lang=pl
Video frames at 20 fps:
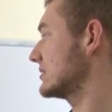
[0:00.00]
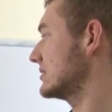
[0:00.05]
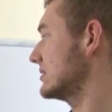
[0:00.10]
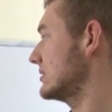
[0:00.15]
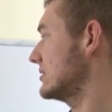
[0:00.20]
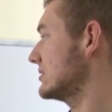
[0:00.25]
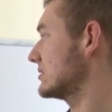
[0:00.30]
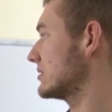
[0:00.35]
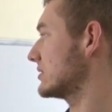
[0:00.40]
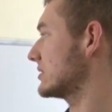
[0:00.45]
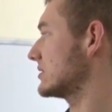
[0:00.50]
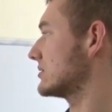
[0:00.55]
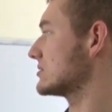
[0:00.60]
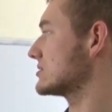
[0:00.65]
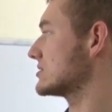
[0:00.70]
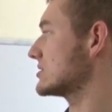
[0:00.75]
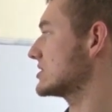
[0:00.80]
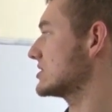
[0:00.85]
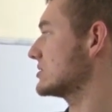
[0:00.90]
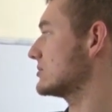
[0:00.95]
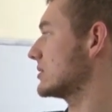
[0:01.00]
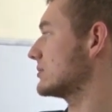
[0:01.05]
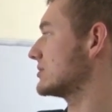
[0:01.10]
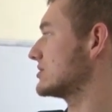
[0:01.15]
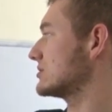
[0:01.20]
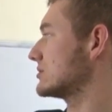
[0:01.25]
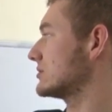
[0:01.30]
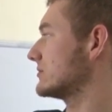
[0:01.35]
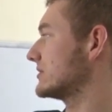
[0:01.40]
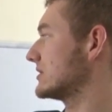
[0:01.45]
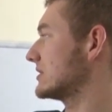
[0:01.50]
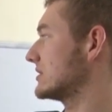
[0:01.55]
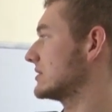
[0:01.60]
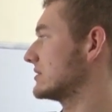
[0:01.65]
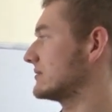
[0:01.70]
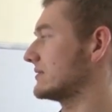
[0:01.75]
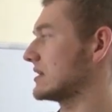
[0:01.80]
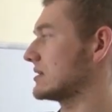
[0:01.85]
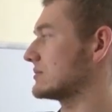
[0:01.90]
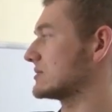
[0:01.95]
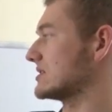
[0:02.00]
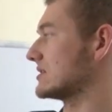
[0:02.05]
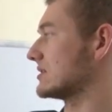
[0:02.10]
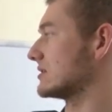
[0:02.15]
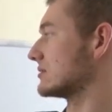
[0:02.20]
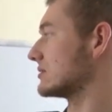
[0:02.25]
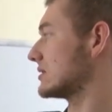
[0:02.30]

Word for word: i to jednocześnie ma być równe 2m0.